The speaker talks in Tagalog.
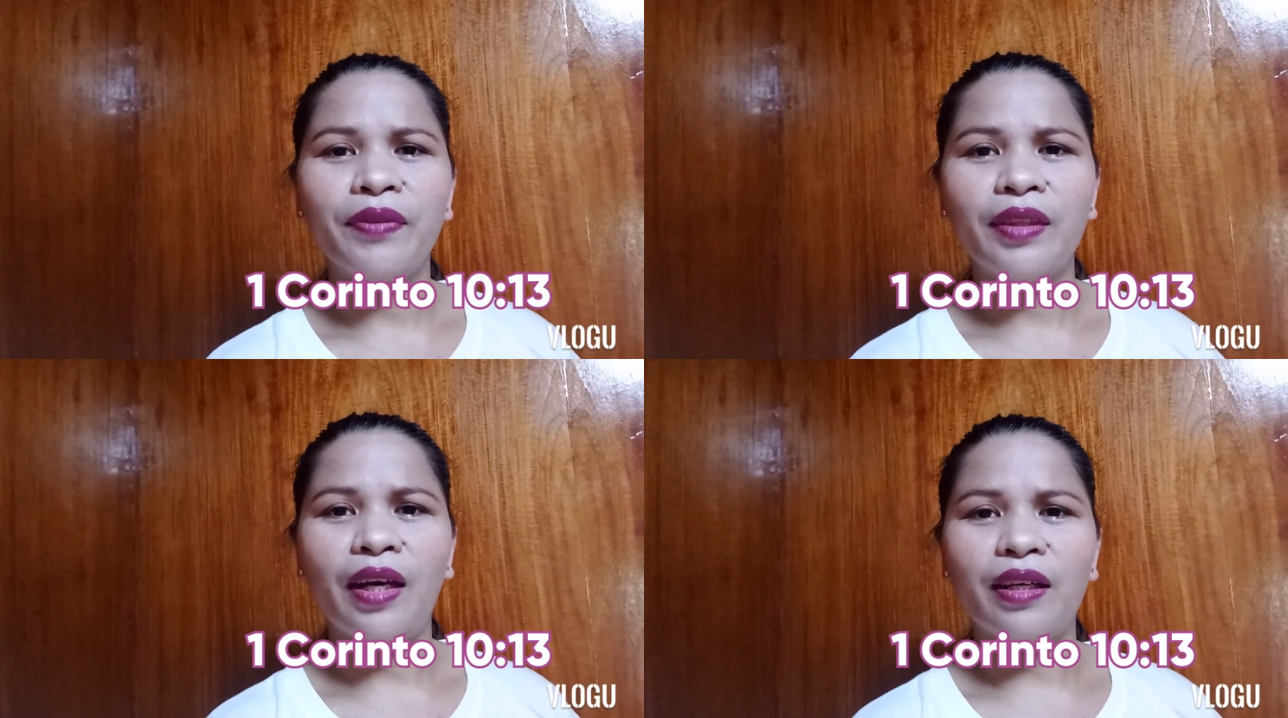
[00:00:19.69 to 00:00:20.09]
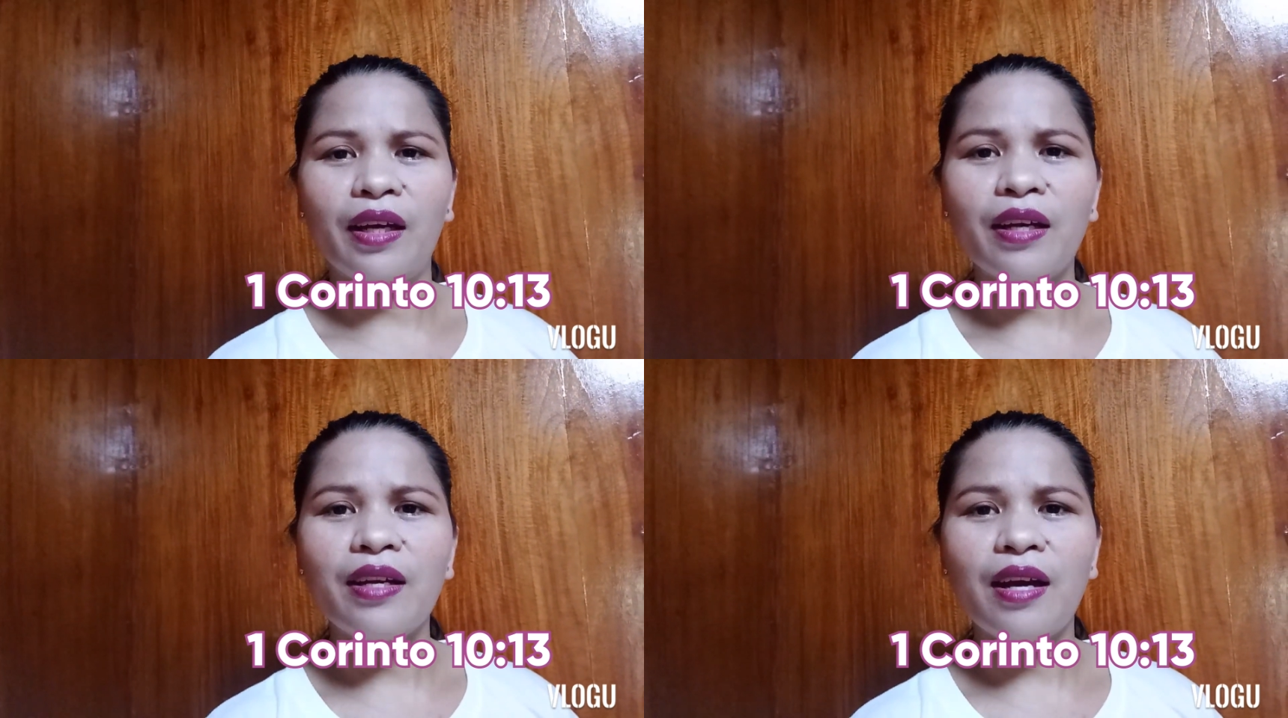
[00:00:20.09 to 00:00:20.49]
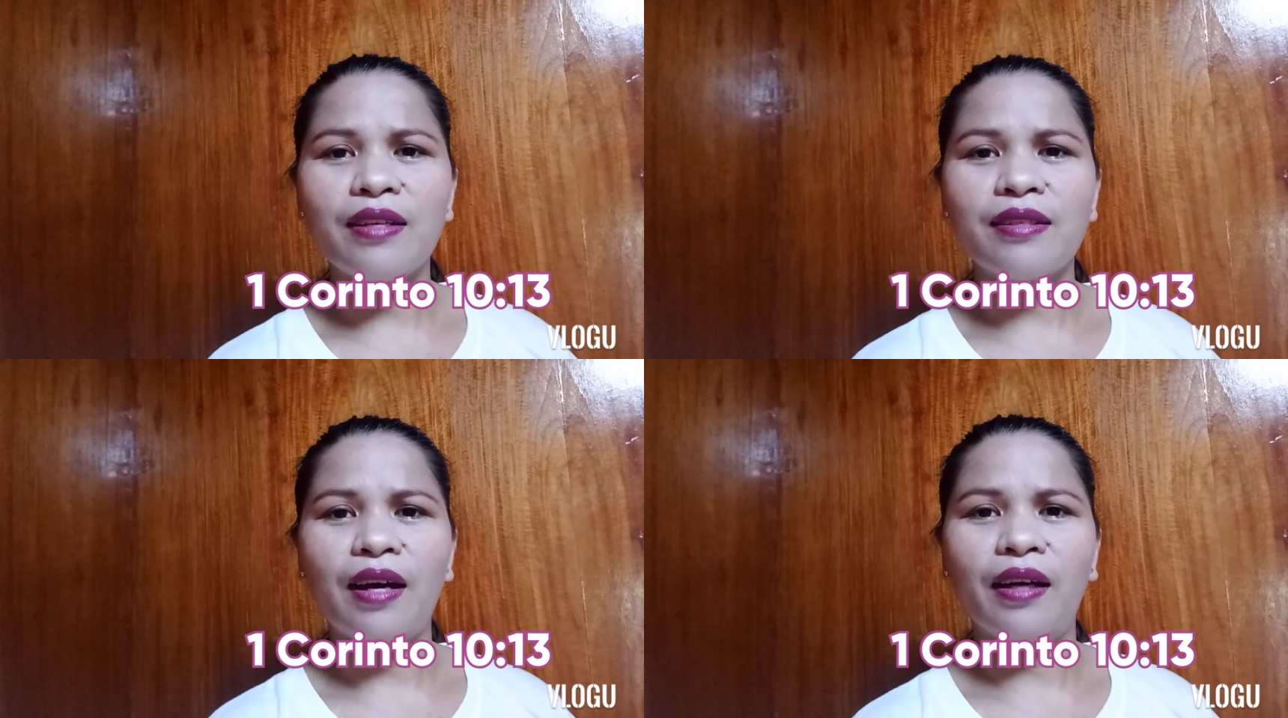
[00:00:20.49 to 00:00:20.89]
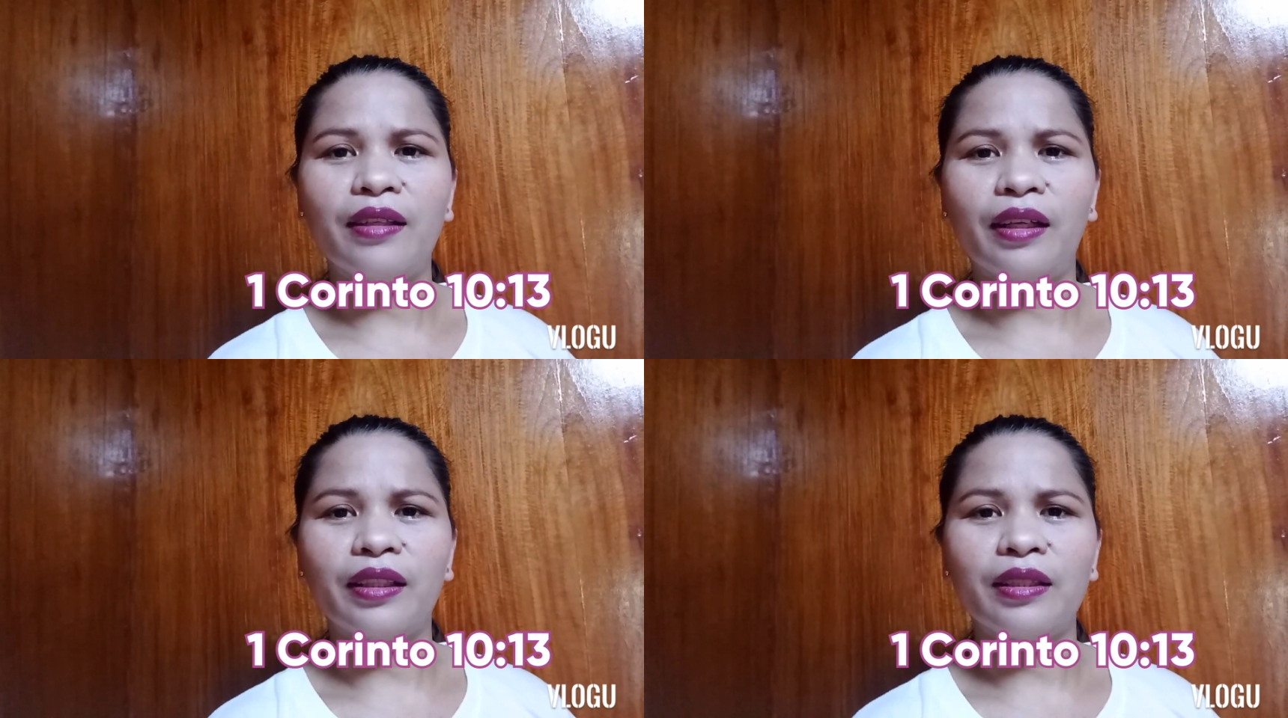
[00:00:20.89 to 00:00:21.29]

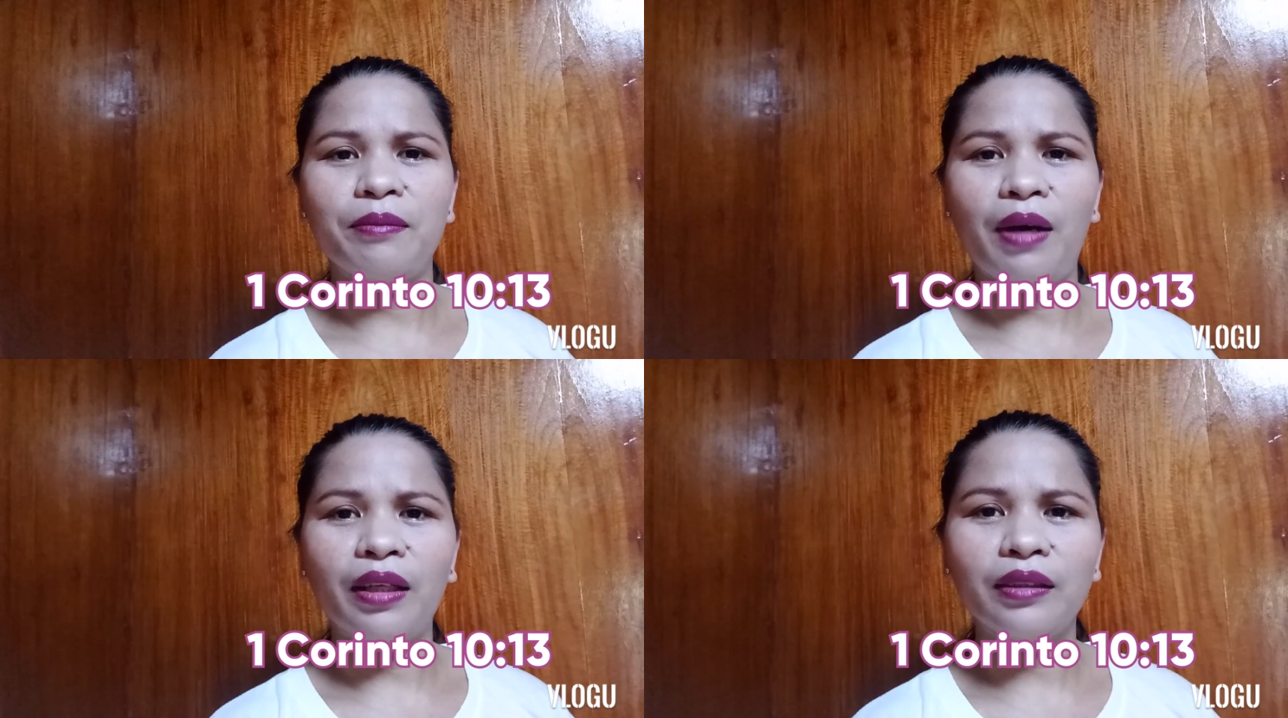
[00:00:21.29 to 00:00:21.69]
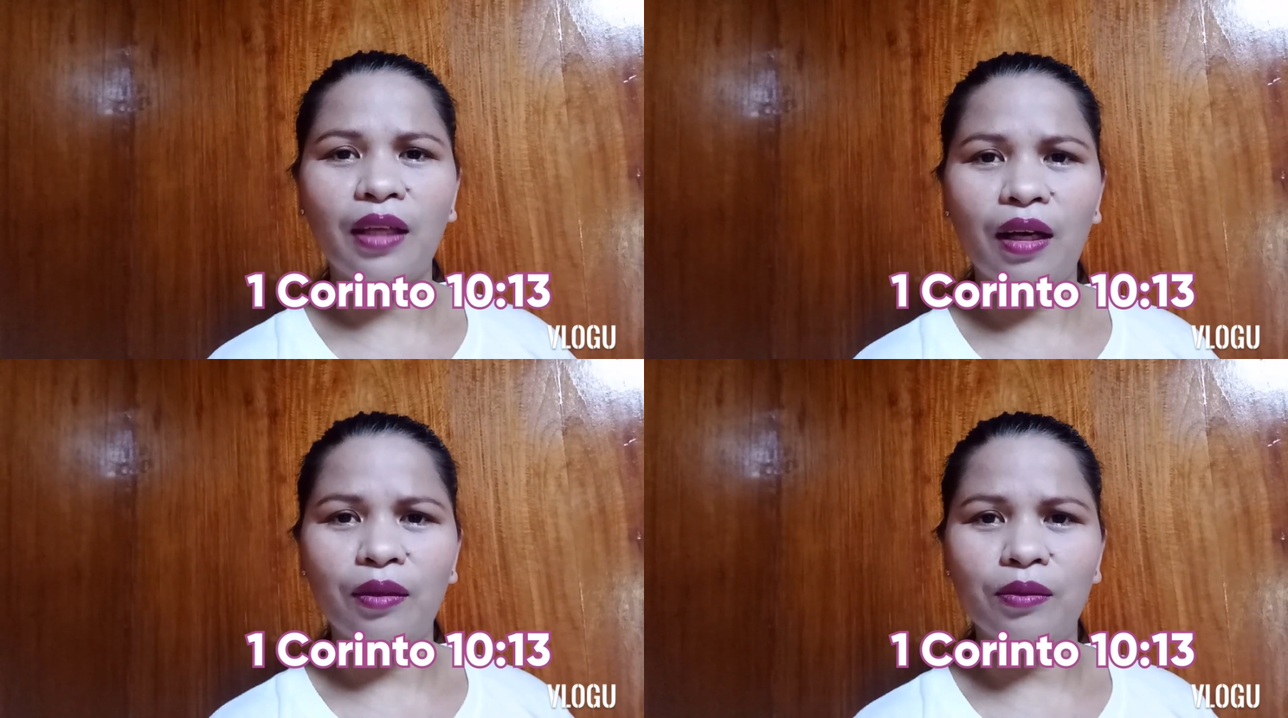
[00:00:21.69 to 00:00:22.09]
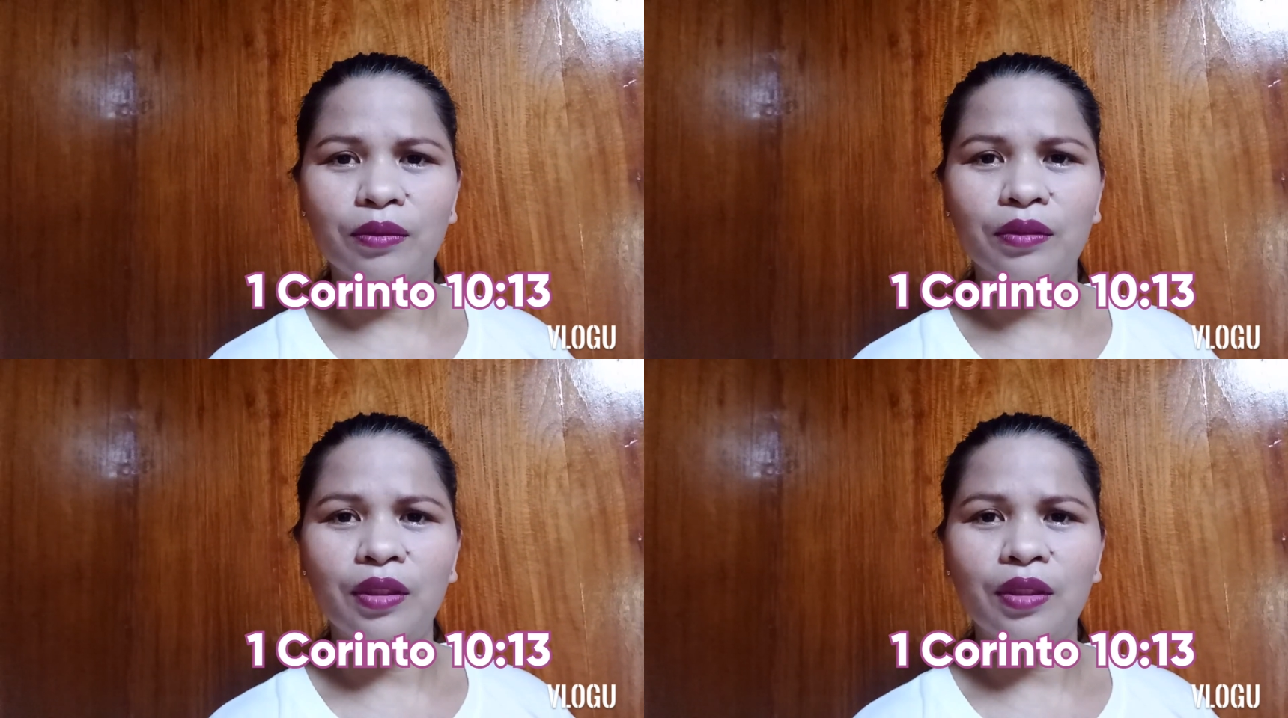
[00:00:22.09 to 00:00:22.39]
nararanasan ng ibang tao.